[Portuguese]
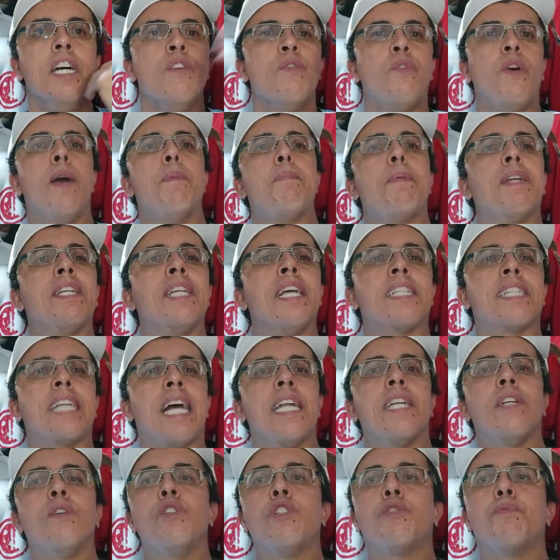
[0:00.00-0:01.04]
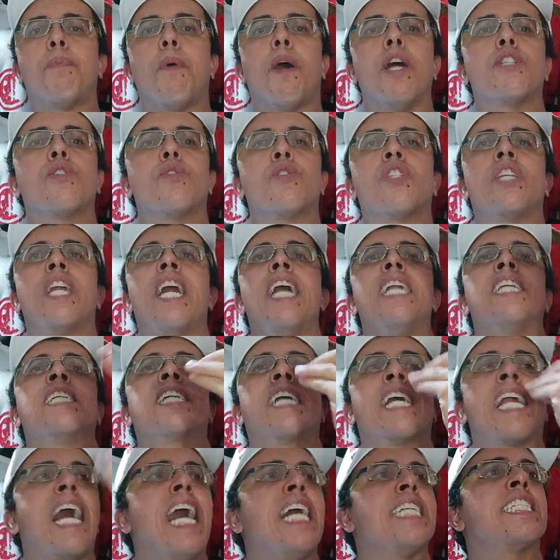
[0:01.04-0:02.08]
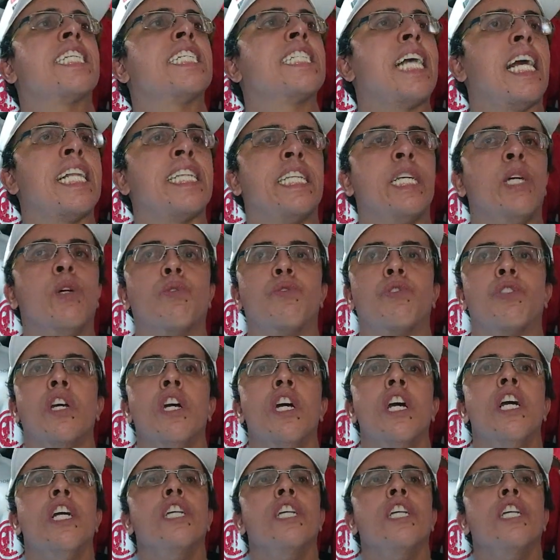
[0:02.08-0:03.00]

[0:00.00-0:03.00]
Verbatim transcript: Foi apresentado no esporte o Trellis, graças a Deus.